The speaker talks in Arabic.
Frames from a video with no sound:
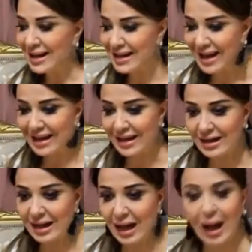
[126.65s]

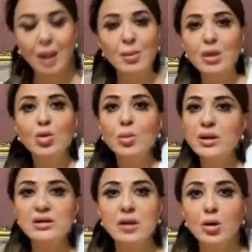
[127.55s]
لكن عملوا اللي
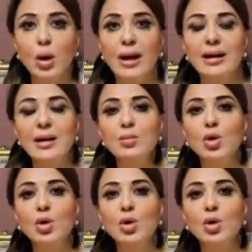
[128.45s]
بيقدروا عليه